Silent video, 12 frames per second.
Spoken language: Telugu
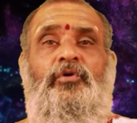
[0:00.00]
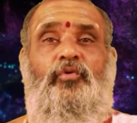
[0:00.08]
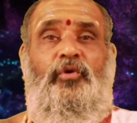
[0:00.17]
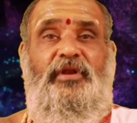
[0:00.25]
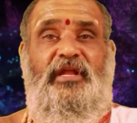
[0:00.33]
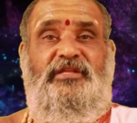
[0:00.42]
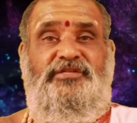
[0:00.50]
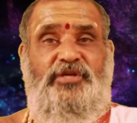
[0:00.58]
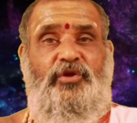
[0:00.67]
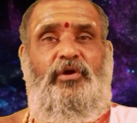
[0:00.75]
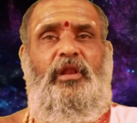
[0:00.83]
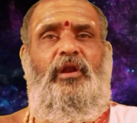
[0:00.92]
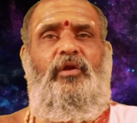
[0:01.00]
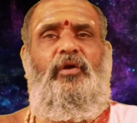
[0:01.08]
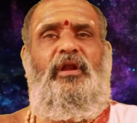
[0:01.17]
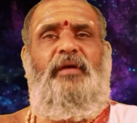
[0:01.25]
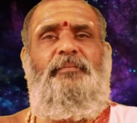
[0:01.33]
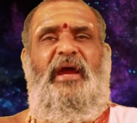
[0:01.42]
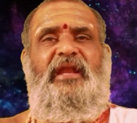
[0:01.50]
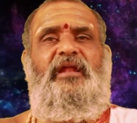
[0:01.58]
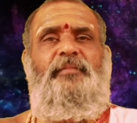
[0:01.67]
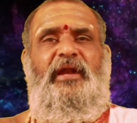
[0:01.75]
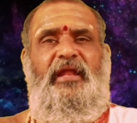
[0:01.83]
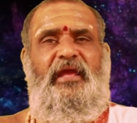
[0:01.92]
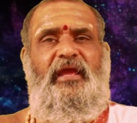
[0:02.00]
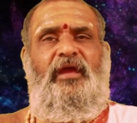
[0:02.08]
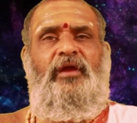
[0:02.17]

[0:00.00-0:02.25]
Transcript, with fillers: కొన్ని చిక్కుల నుండి బయటపడి